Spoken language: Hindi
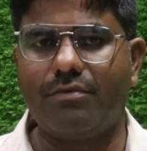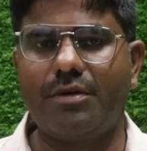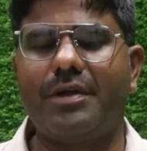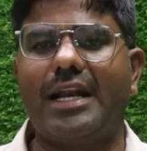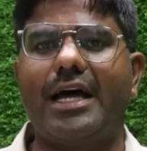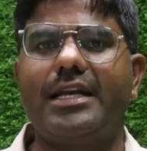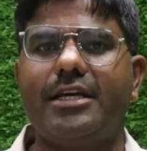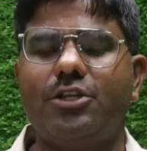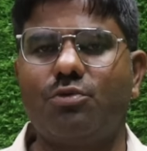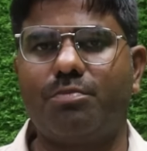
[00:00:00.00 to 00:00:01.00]
अभी फ़िलहाल
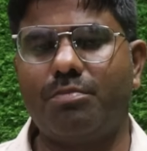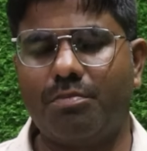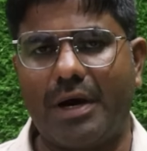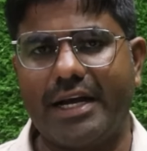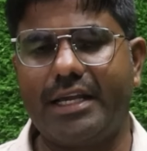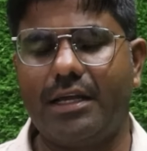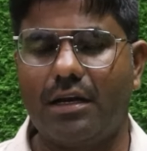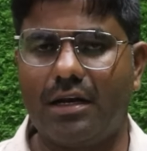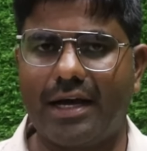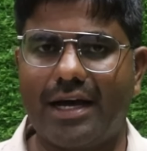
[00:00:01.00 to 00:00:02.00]
ये जो पानी
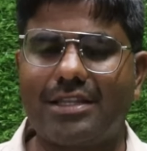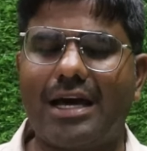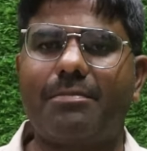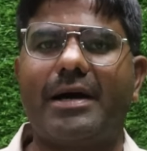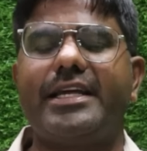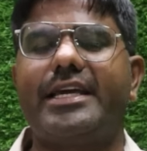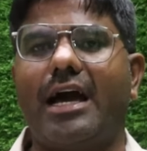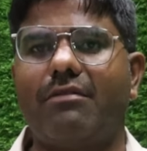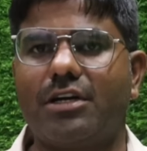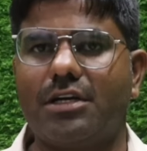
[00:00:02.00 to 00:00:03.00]
लगातार पानी की
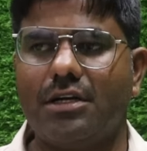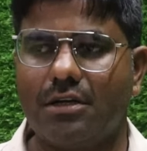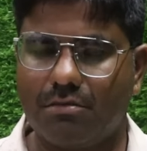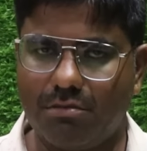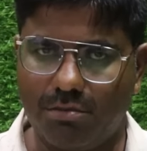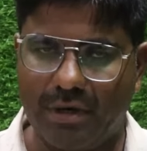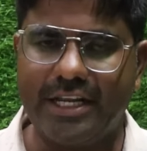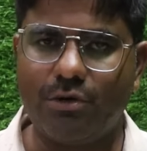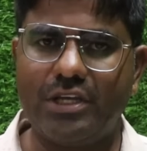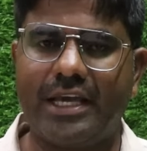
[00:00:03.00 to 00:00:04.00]
आवक
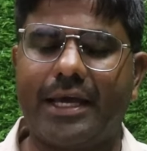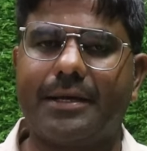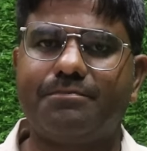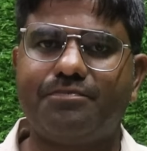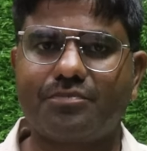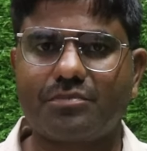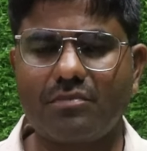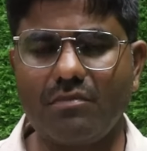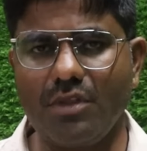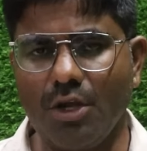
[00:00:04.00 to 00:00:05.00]
बनी हुई है
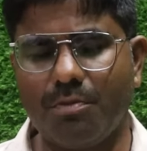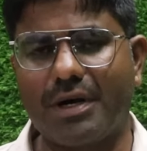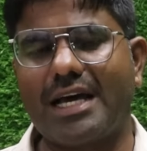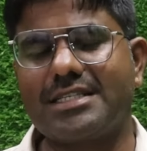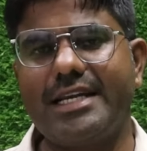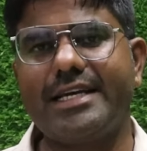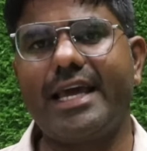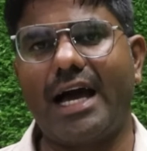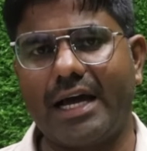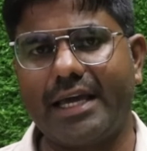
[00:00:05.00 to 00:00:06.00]
पड़ासली
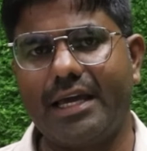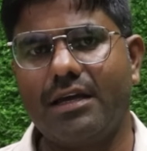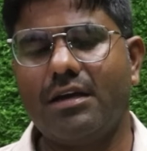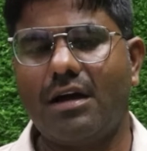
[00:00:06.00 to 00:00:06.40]
के आगे